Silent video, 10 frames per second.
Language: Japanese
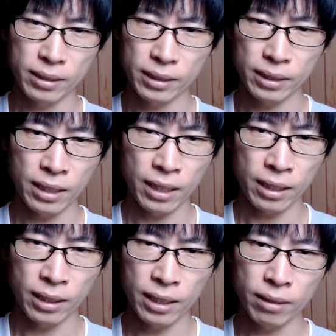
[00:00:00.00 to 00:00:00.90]
なん
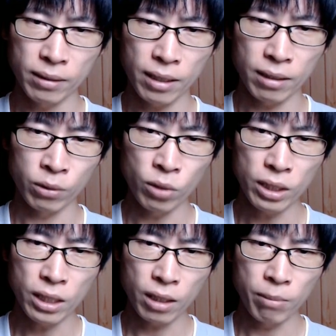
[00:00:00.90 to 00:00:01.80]
かね、だからど
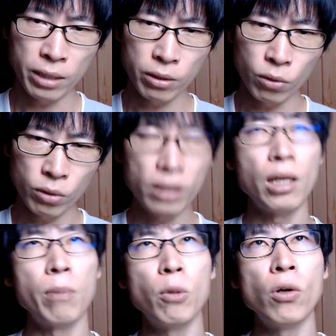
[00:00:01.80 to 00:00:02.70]
れだけ勉強でき
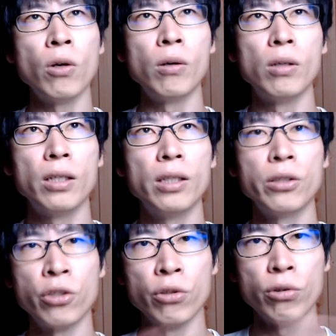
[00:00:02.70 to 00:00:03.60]
ても、
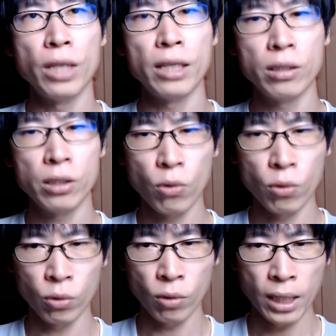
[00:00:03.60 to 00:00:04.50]
柔軟思
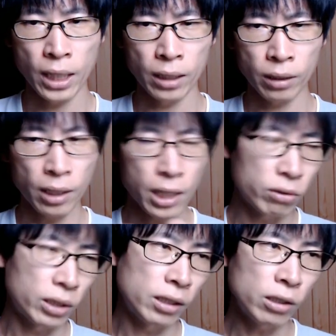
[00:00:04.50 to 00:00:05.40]
考とか多角
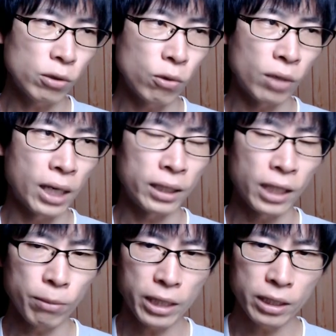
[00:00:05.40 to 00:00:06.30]
的思考が当
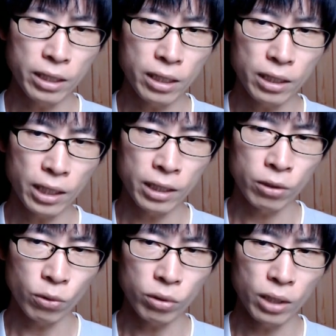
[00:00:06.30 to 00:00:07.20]
たり前にできない
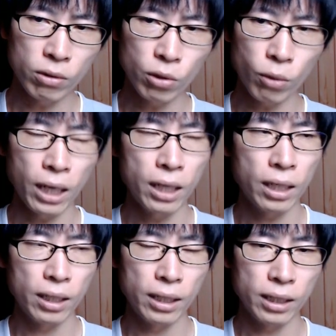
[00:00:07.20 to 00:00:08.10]
人っていうのは、
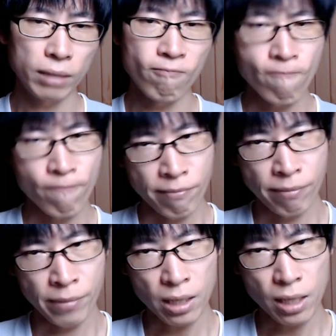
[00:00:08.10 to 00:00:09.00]
う
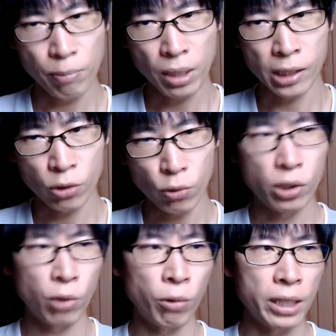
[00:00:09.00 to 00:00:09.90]
ん、なんかやっぱ賢
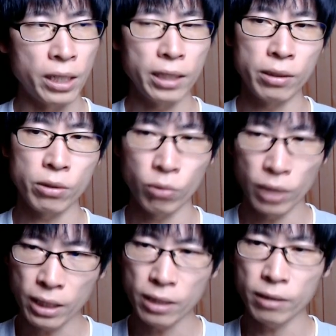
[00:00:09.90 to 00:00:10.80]
いとは言えないんですよ
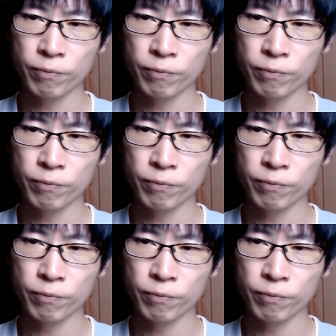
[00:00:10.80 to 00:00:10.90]
ね。